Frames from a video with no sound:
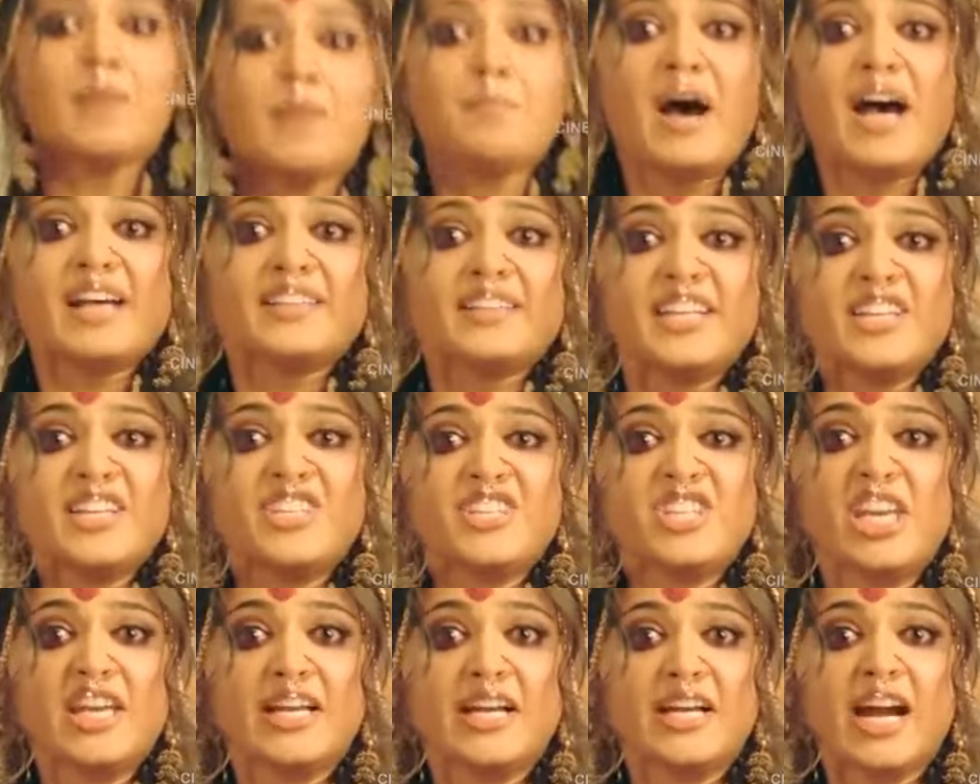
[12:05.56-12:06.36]
சமாதிய
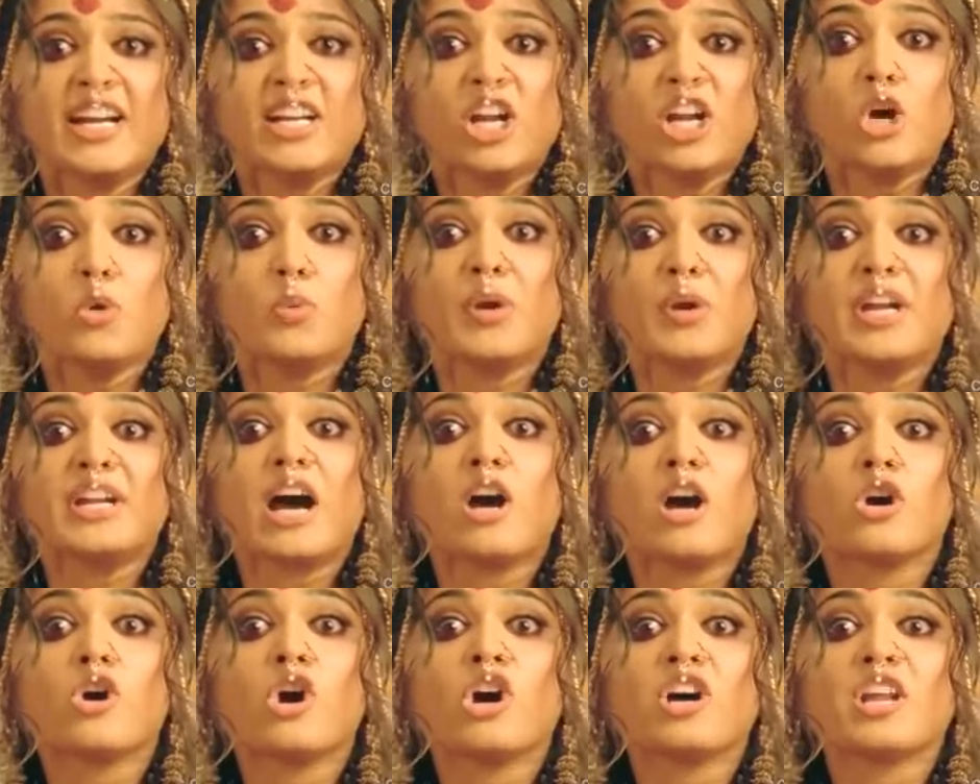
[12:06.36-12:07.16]
ருத்ர சூல
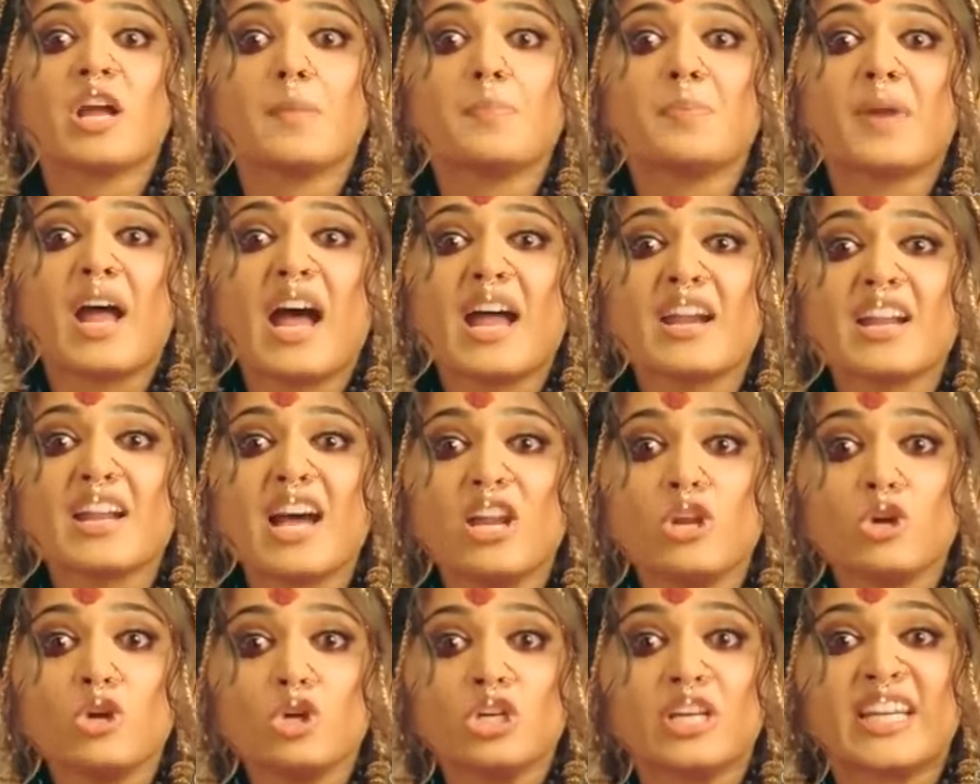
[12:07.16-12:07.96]
பிரணவ
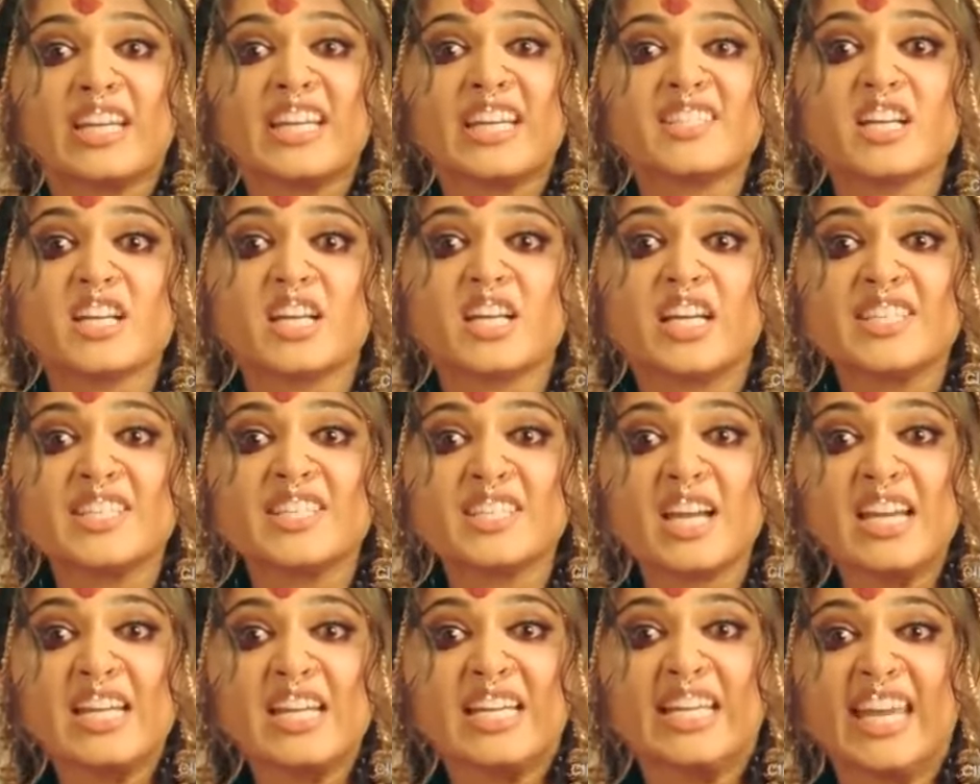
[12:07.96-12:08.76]
திவ்ய சக்திகளை
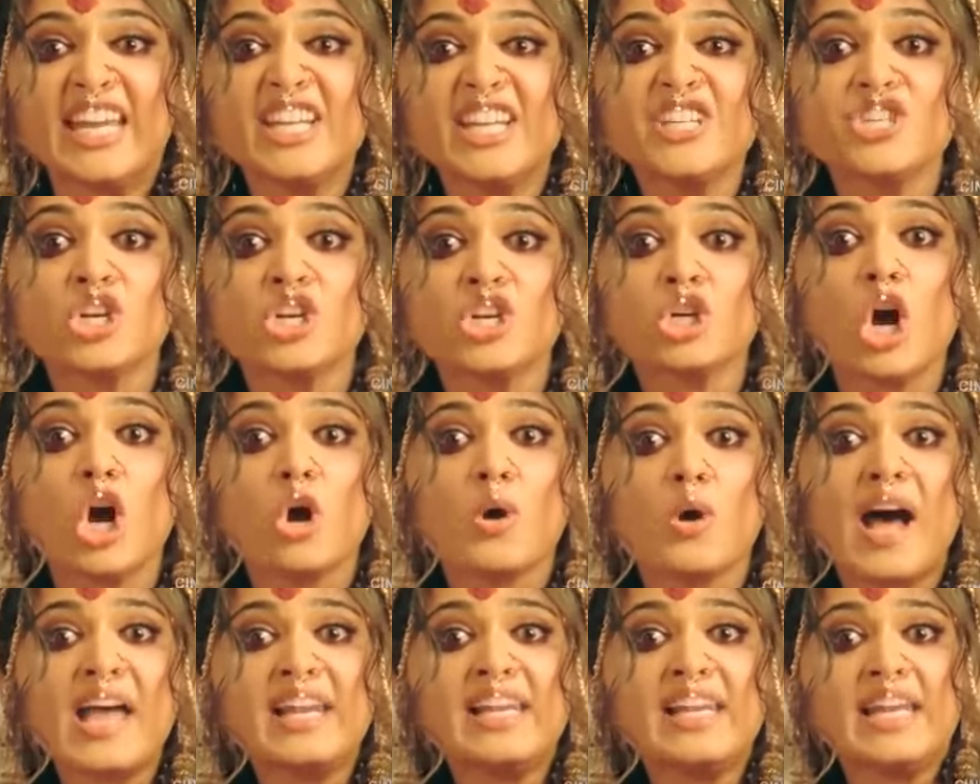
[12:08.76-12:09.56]
சேர்த்து வச்சு
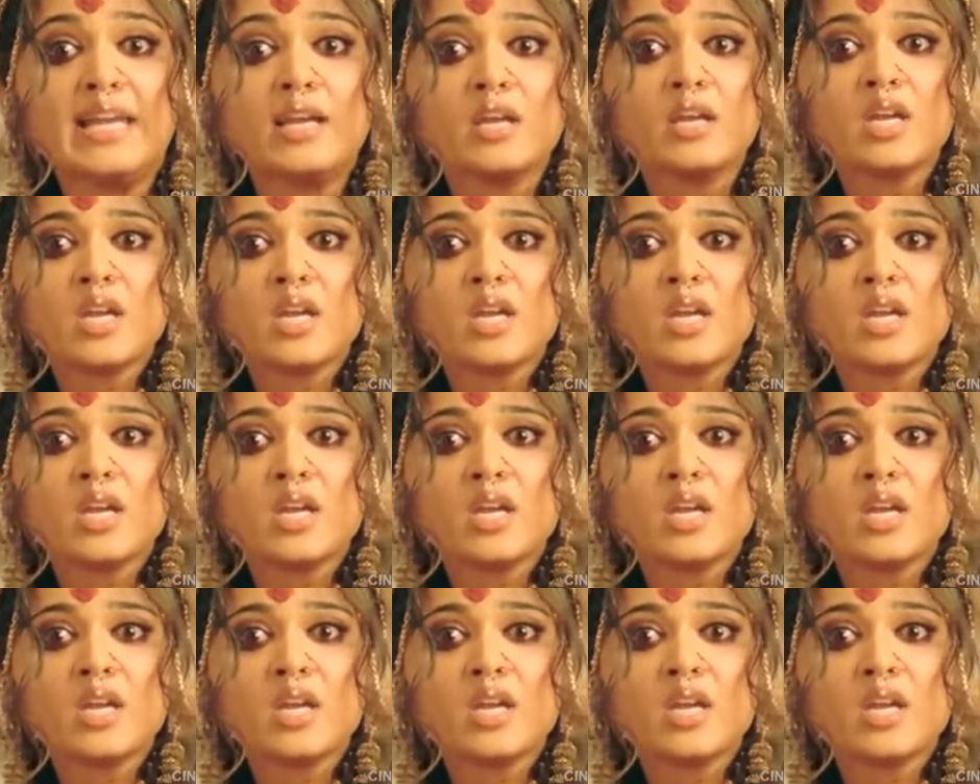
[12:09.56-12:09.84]
கட்டுறேன்